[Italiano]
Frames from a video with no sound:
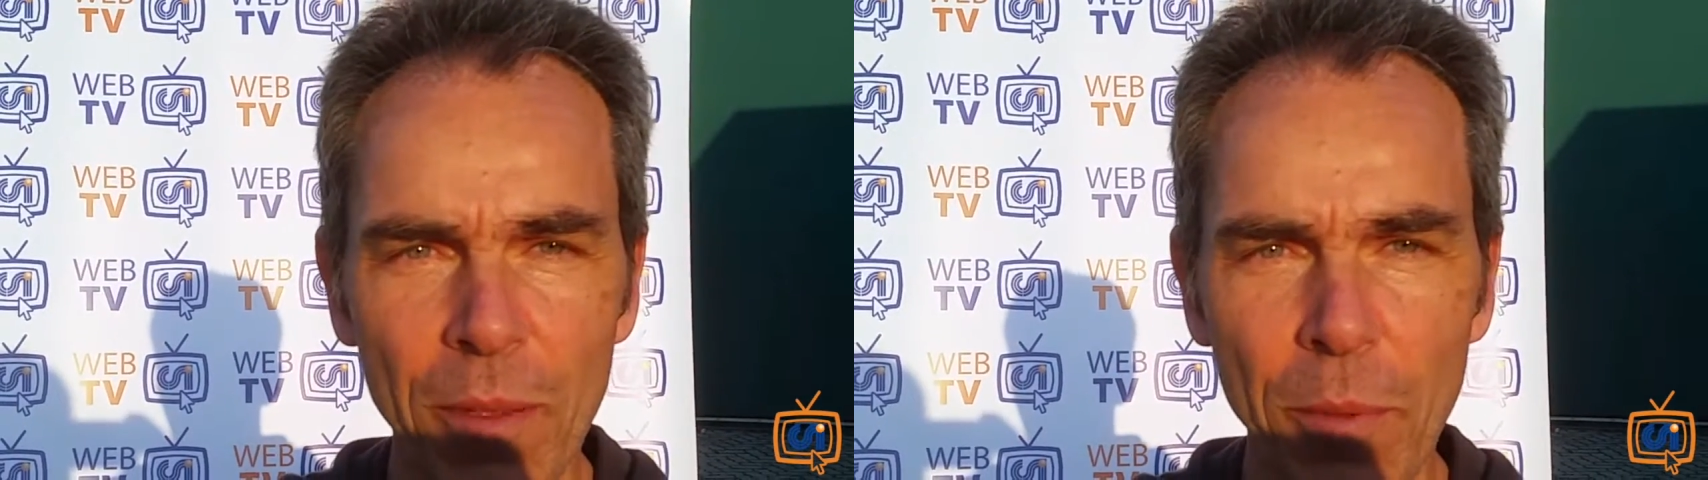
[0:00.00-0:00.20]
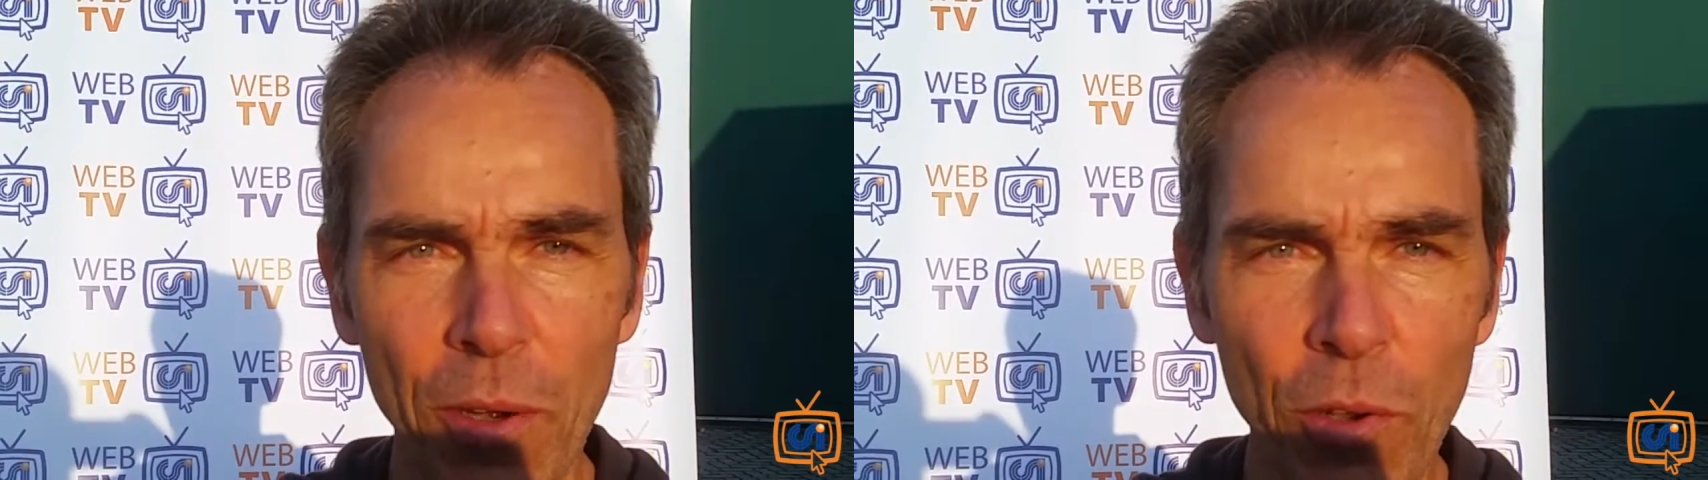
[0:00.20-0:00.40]

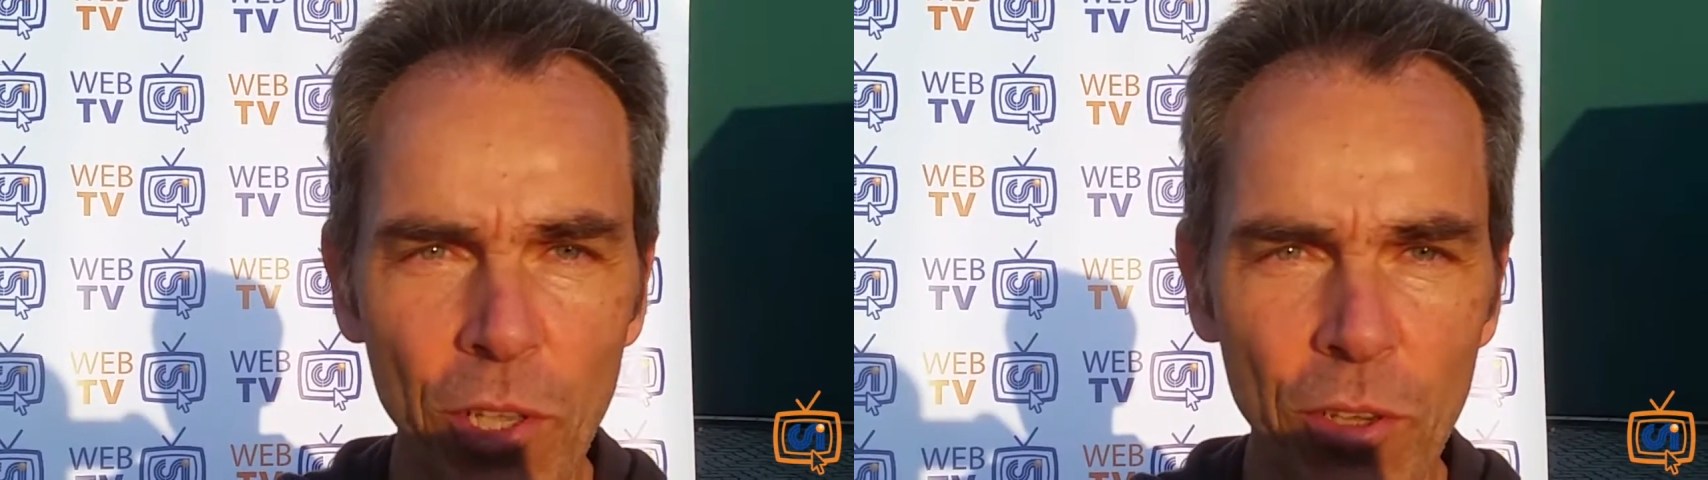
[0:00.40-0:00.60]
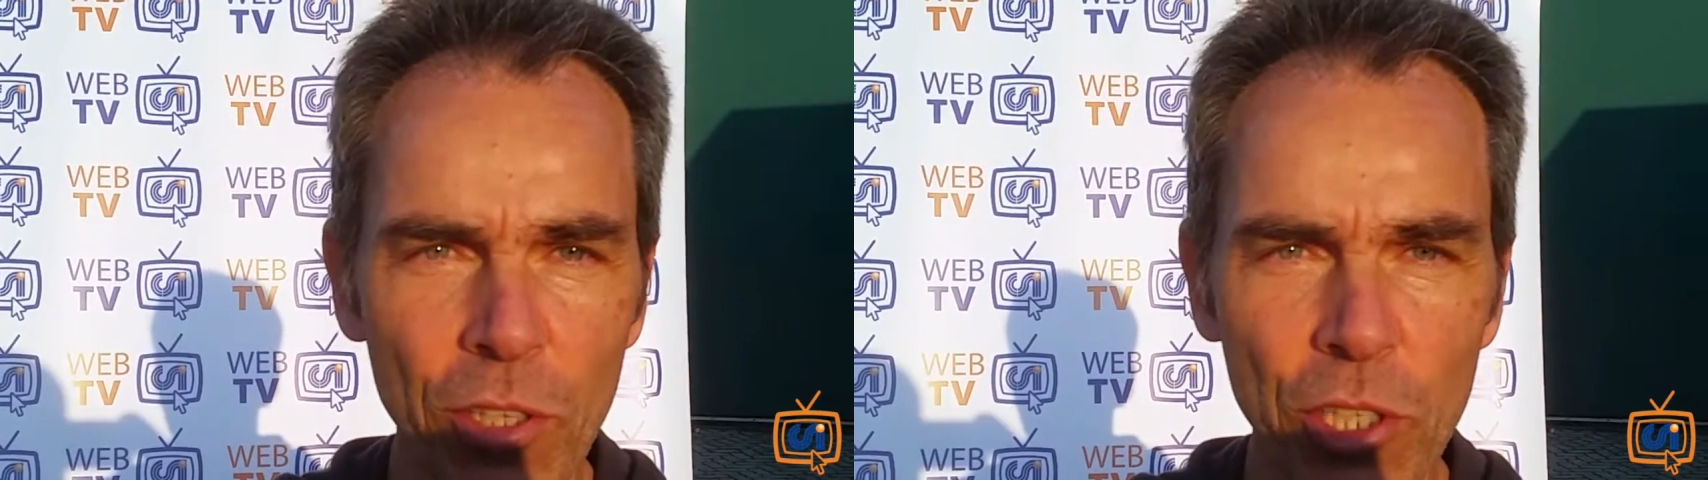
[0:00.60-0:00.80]
eh, per
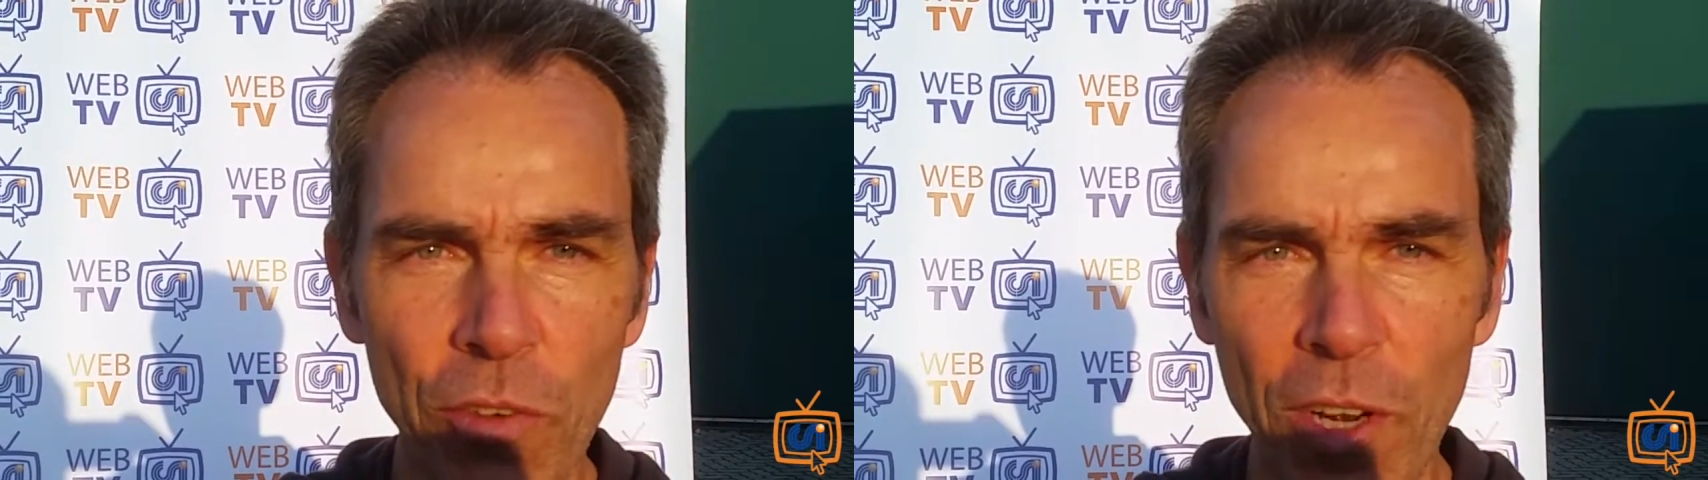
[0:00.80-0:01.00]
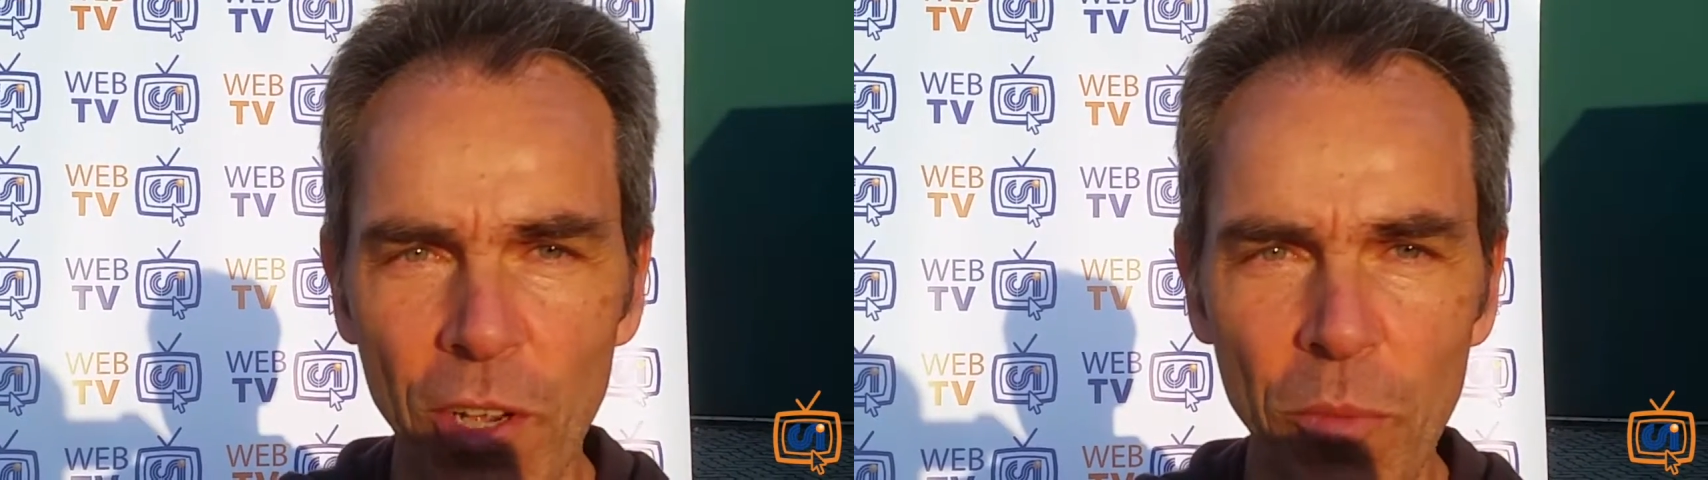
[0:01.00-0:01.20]
noi, io
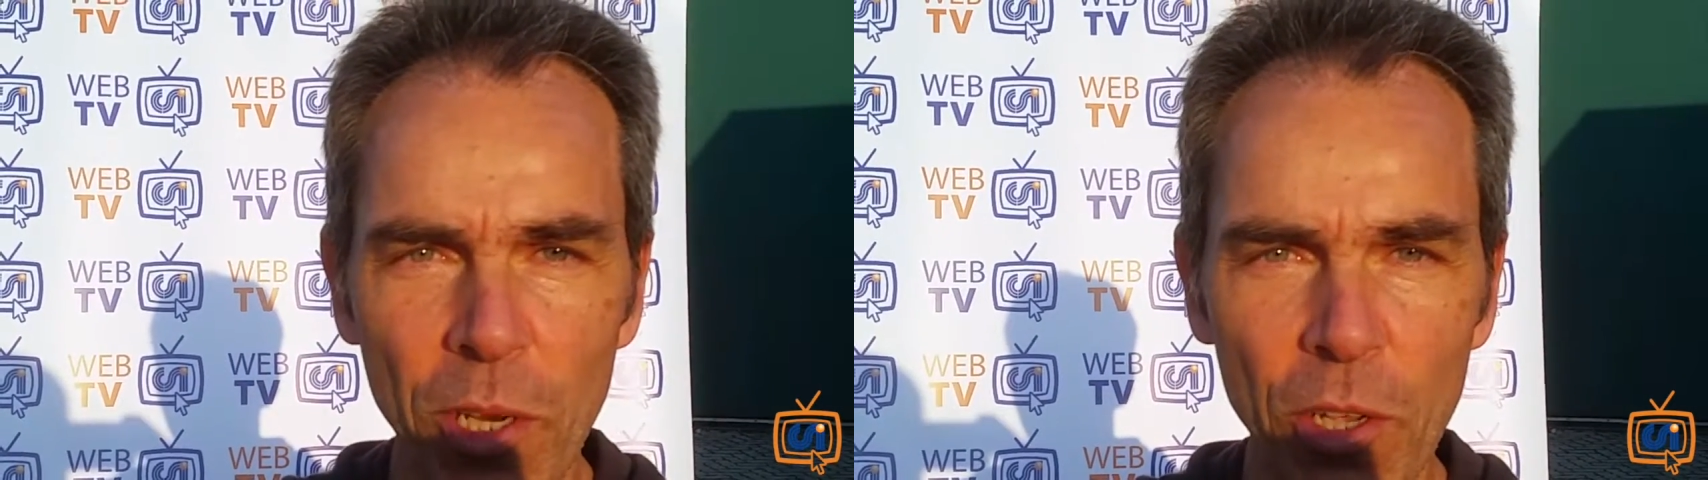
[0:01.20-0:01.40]
dicevo, era come